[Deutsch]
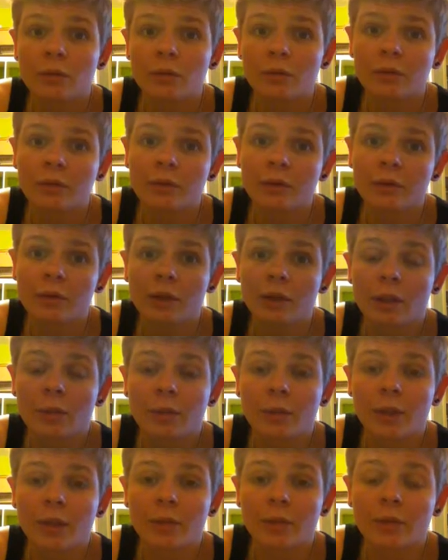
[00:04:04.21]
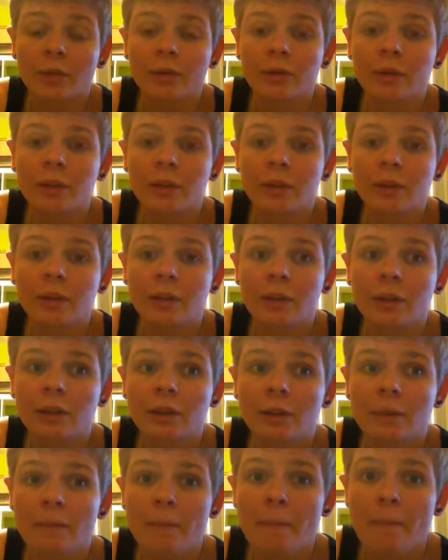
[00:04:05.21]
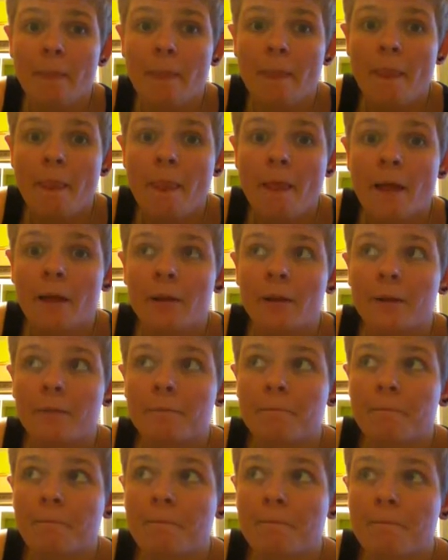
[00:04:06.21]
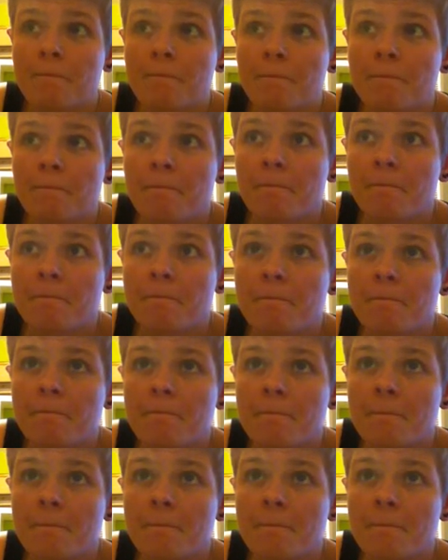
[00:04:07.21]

und die wurden halt beide berücksichtigt. Hm,